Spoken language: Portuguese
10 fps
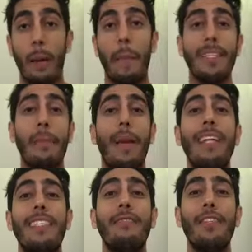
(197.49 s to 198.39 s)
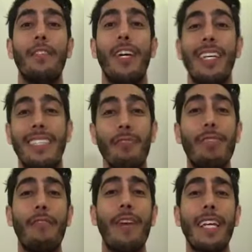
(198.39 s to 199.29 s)
Manda pra ele esse vídeo.
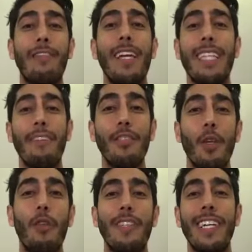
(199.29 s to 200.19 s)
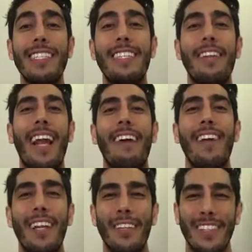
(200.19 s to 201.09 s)
Segunda-feira que vem tem vídeo novo. A gente se vê lá.
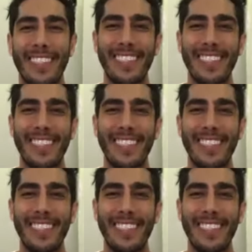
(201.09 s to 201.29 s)
Valeu.